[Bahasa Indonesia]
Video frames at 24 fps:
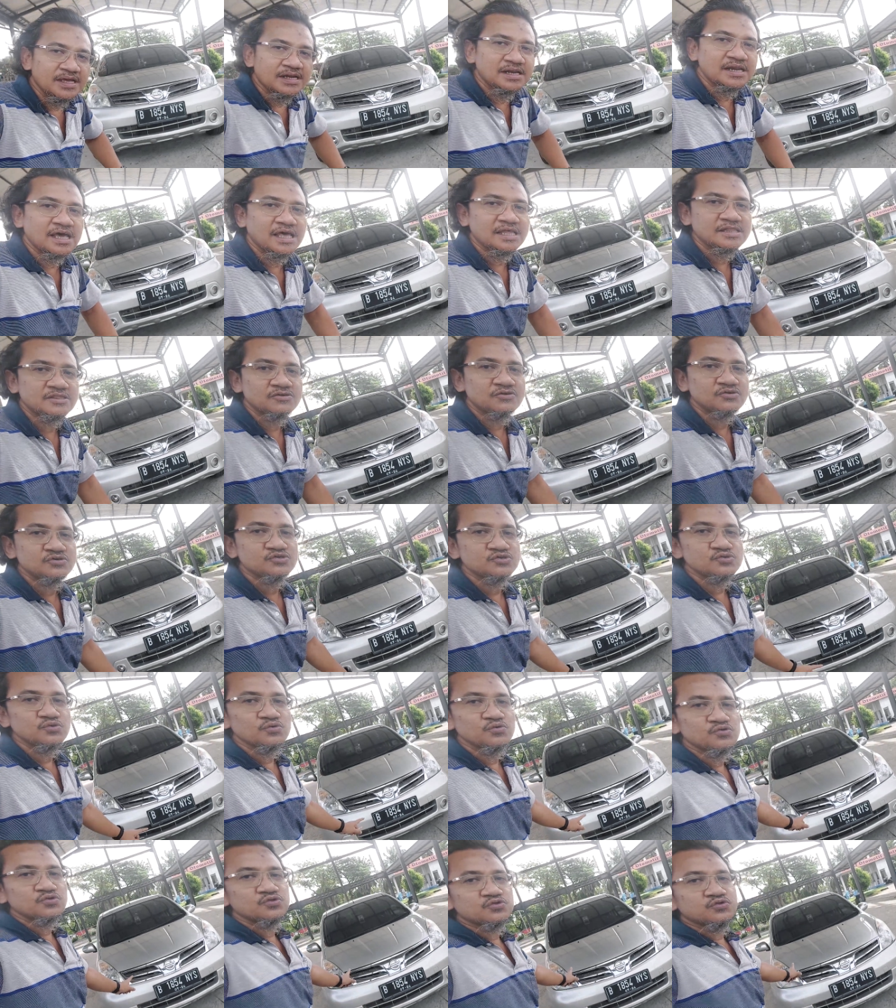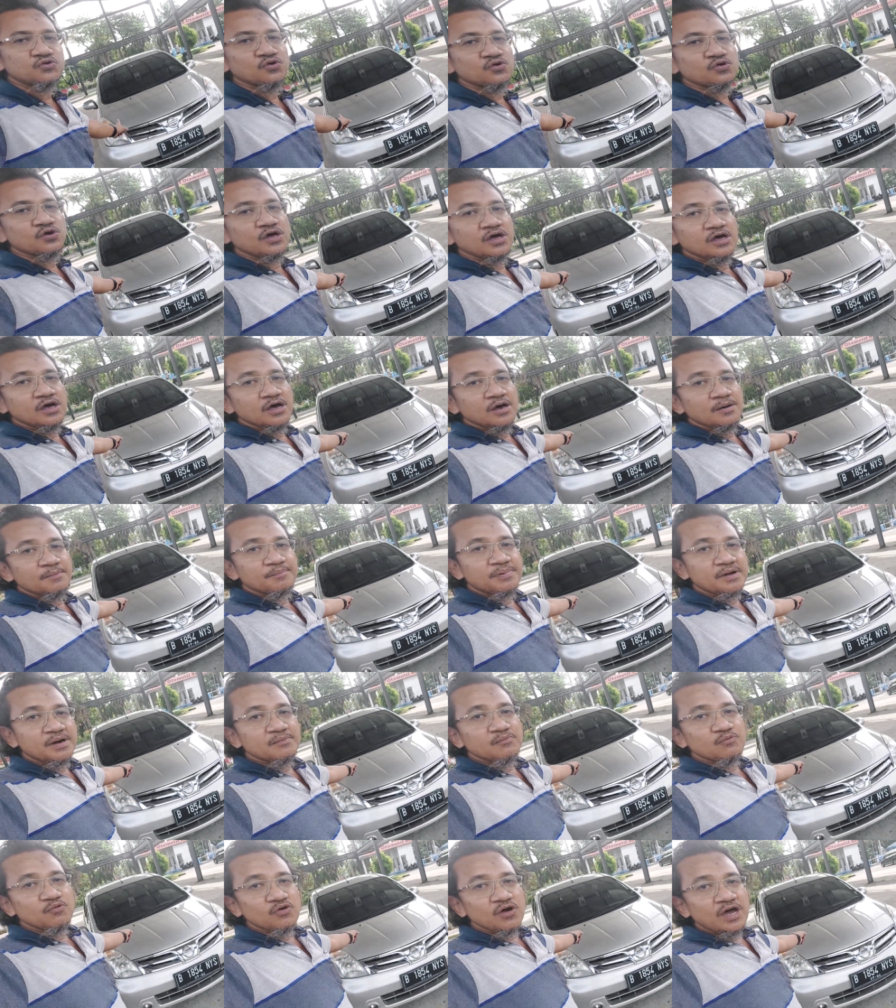Nah, terus untuk
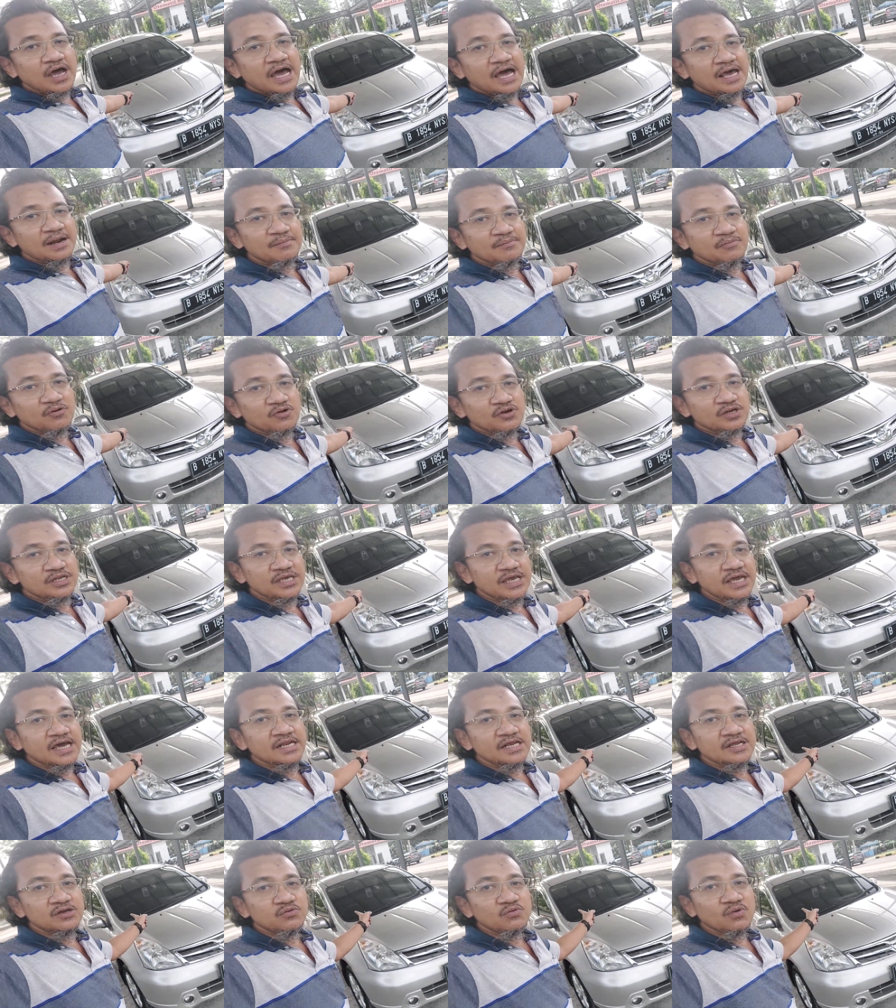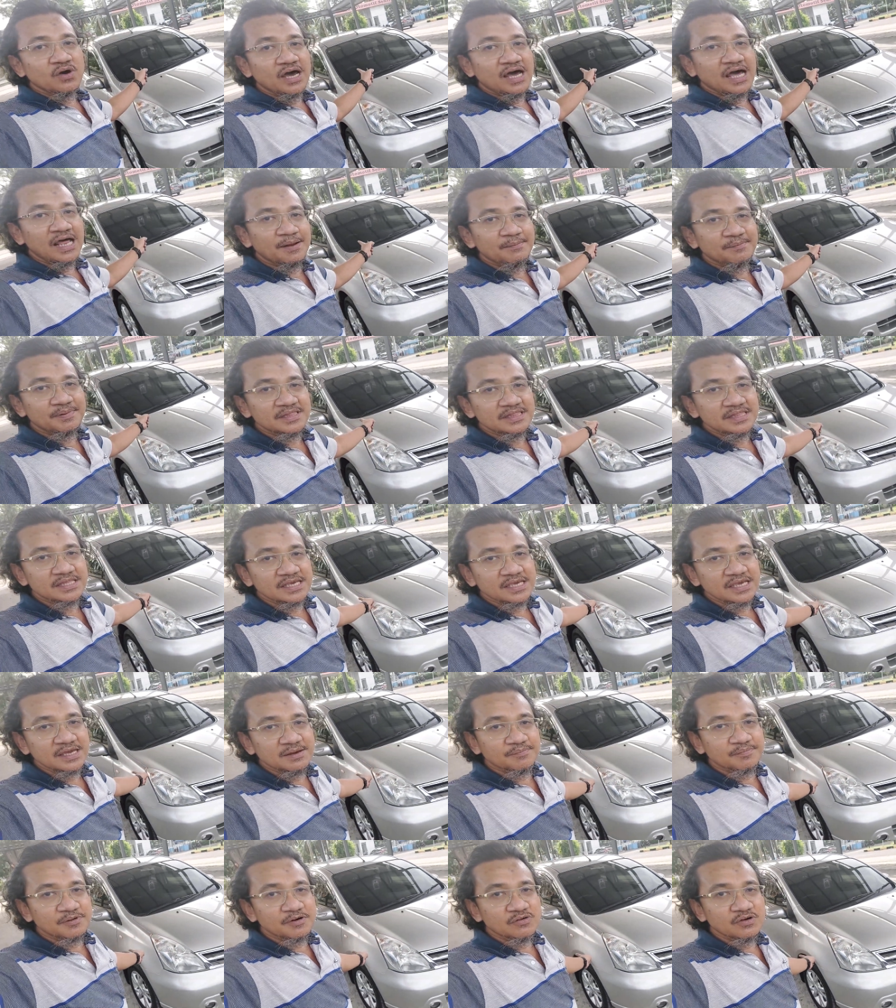permukaan bodi ada dua hal
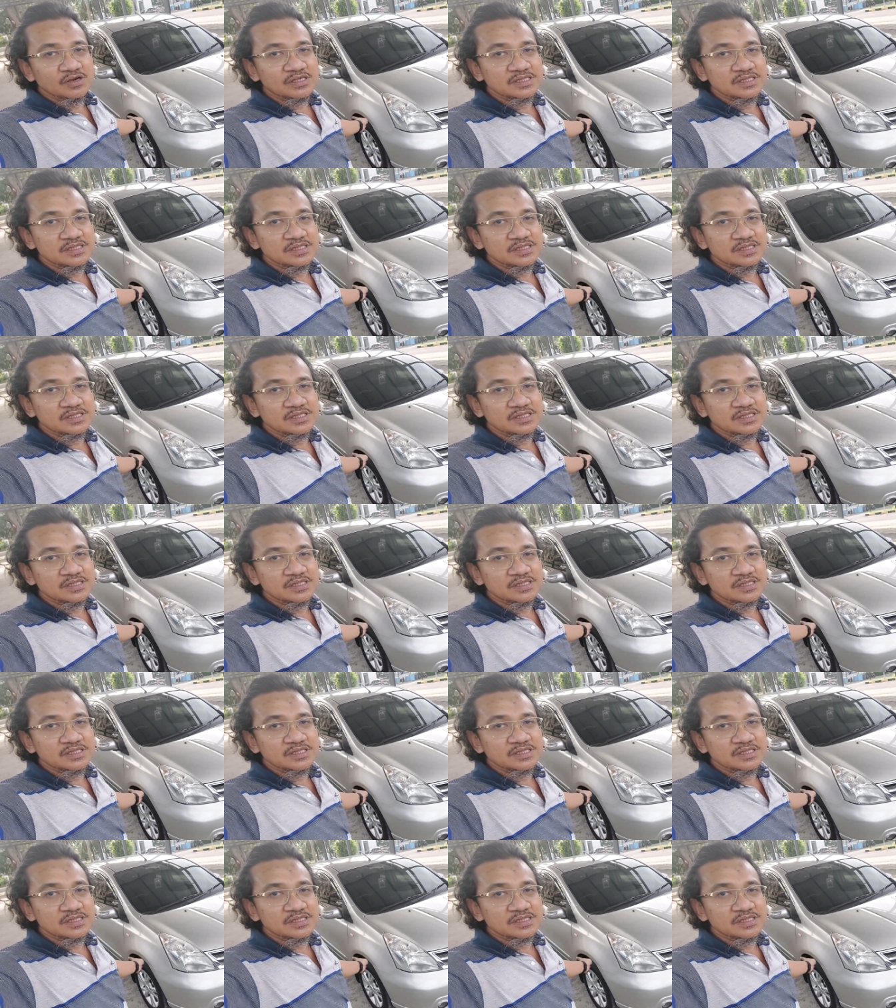penting yang perlu